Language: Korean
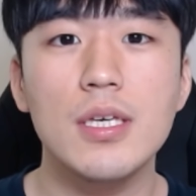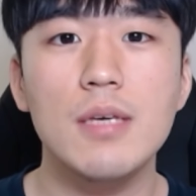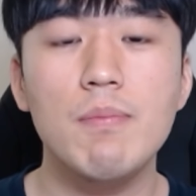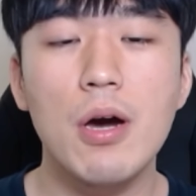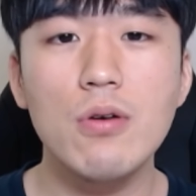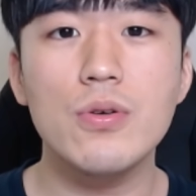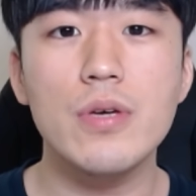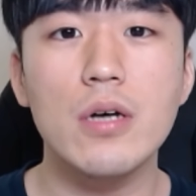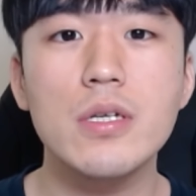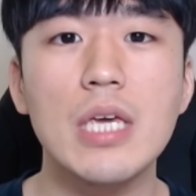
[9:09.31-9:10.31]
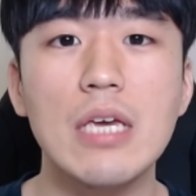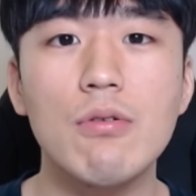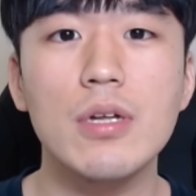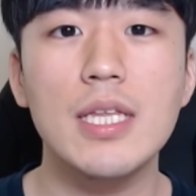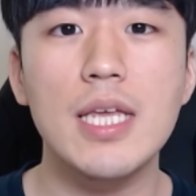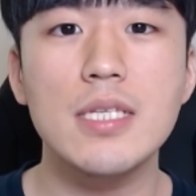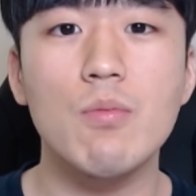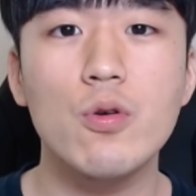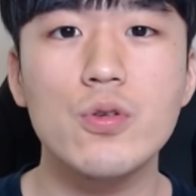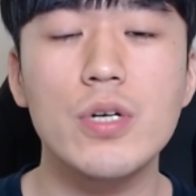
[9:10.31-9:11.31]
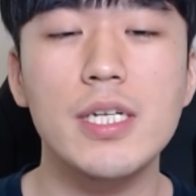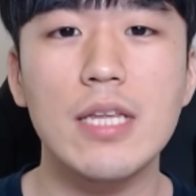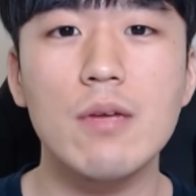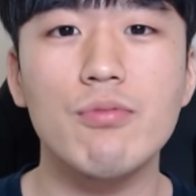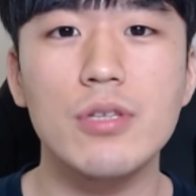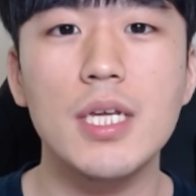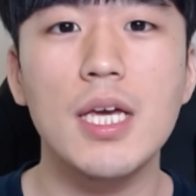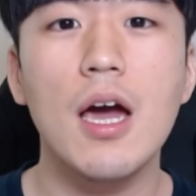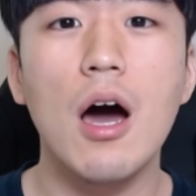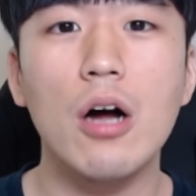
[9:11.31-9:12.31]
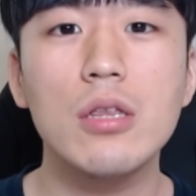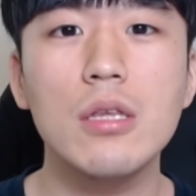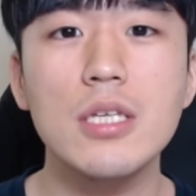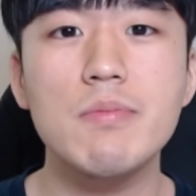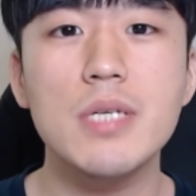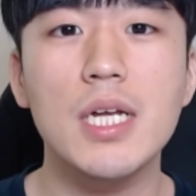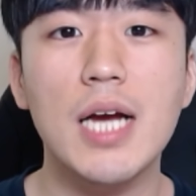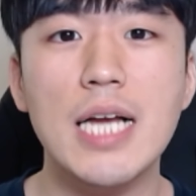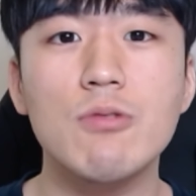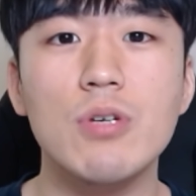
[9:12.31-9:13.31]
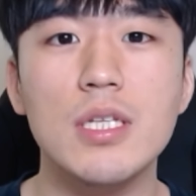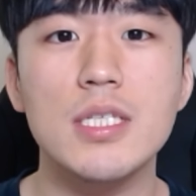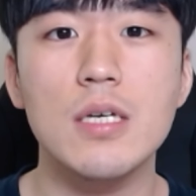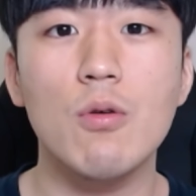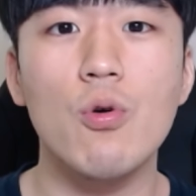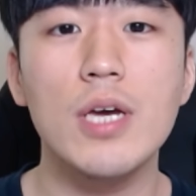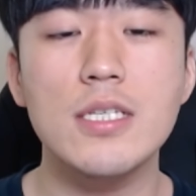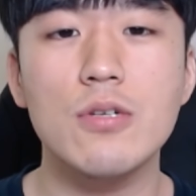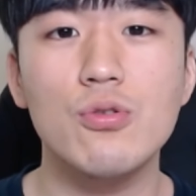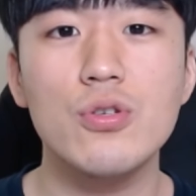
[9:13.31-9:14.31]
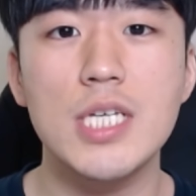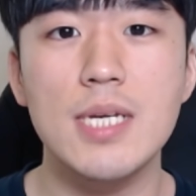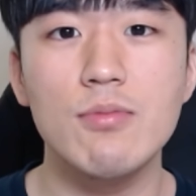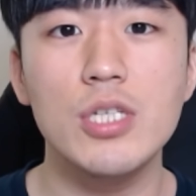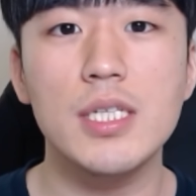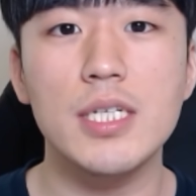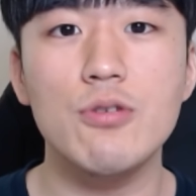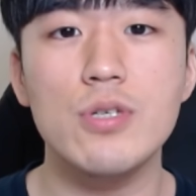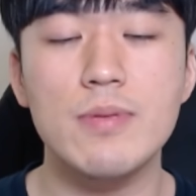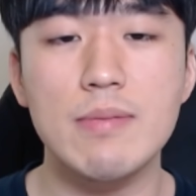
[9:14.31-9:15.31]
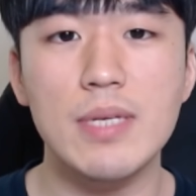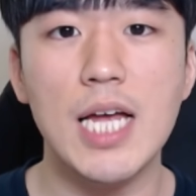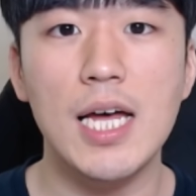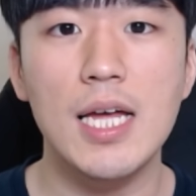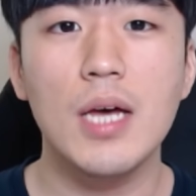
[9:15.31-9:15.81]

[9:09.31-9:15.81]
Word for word: 이 평소 여성 인권에 대해서 목소리를 내던 분들이 어떤 입장을 가지고 있는지 공개적으로 질문을 드리고 싶습니다.